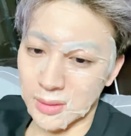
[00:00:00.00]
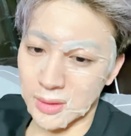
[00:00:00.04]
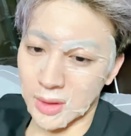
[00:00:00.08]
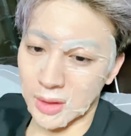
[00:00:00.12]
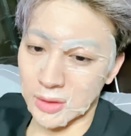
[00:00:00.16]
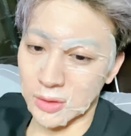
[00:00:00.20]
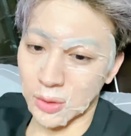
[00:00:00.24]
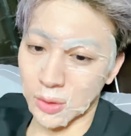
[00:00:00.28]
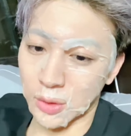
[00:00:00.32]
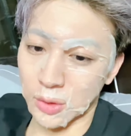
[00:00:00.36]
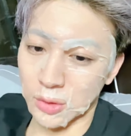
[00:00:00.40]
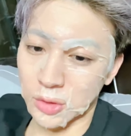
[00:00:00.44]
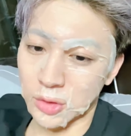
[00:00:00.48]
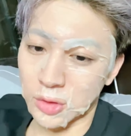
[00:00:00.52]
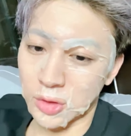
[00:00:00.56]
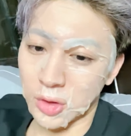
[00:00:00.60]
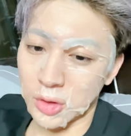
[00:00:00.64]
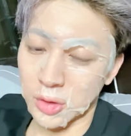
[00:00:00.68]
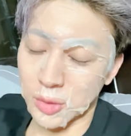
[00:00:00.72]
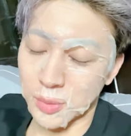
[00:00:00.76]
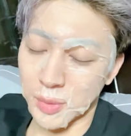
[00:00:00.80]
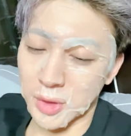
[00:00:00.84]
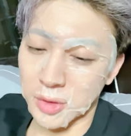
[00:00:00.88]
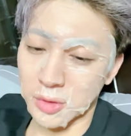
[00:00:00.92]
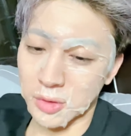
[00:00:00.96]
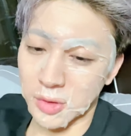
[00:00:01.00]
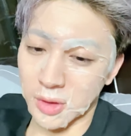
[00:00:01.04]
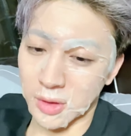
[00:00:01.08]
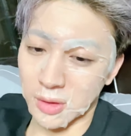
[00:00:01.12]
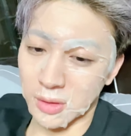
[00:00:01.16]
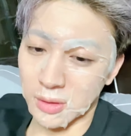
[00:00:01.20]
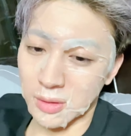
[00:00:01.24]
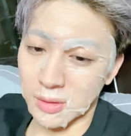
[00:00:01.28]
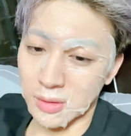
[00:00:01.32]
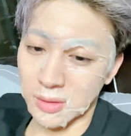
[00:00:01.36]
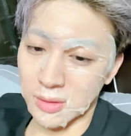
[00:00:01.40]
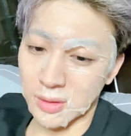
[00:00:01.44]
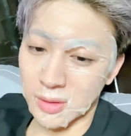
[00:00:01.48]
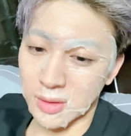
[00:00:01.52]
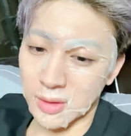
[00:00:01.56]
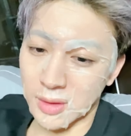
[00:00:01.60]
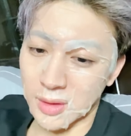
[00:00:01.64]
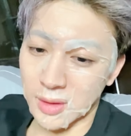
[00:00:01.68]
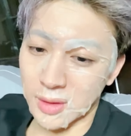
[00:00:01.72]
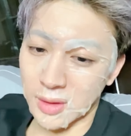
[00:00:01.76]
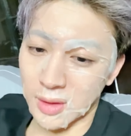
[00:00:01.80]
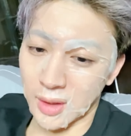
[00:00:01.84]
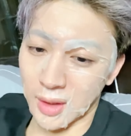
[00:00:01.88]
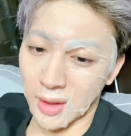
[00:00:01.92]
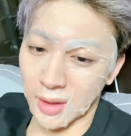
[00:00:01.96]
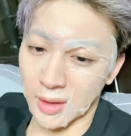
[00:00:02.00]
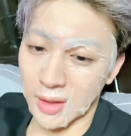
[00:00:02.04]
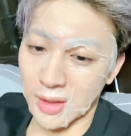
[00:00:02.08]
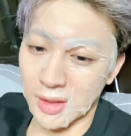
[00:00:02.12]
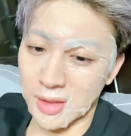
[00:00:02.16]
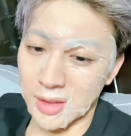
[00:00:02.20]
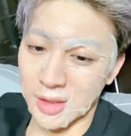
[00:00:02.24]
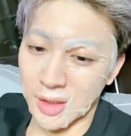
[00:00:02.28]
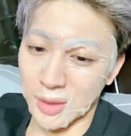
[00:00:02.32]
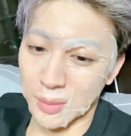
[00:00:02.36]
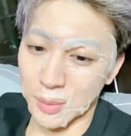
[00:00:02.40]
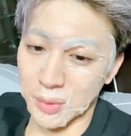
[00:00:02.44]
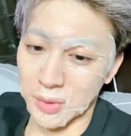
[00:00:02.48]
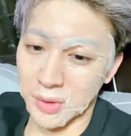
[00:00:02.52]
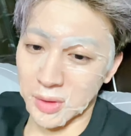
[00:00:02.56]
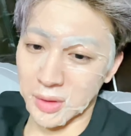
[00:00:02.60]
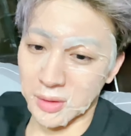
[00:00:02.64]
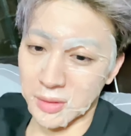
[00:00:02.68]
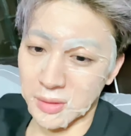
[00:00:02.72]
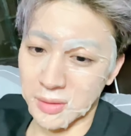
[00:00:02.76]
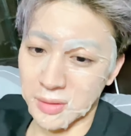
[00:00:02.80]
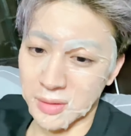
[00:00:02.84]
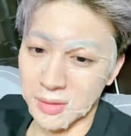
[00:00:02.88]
자전거 추천 좀 해주세요 안 계시나 보네요